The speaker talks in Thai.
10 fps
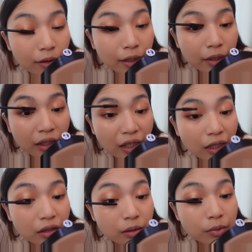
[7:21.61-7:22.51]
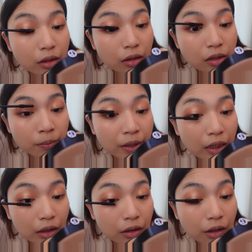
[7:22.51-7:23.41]
ราะว่าถ้าเขียนอายไลเนอร์มันก็จะเป็น
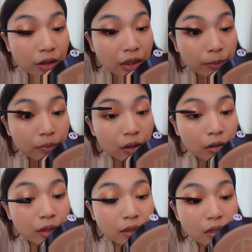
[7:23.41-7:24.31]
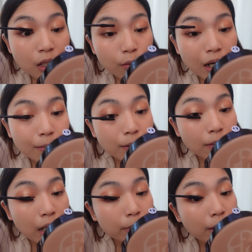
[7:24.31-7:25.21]
อีกหนึ่งสเต็ป แล้วก็น่าจะใช้เวลาประ
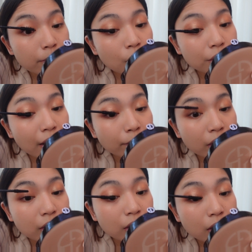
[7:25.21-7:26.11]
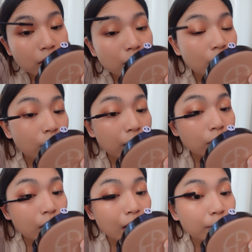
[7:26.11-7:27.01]
มาณแบบ 2-3 นาทีเราแค่
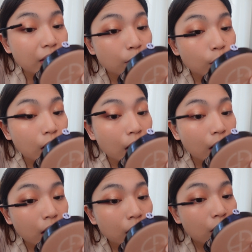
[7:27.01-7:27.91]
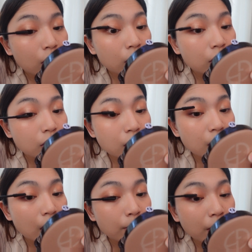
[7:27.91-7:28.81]
ต้องการประหยัดเวลา เราก็คือจะ
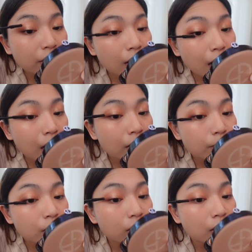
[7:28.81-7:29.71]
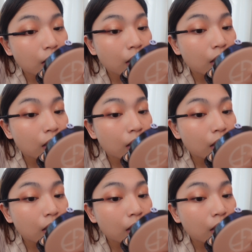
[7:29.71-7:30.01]
ใช้มาสคาร่านี้ไปเลยนะ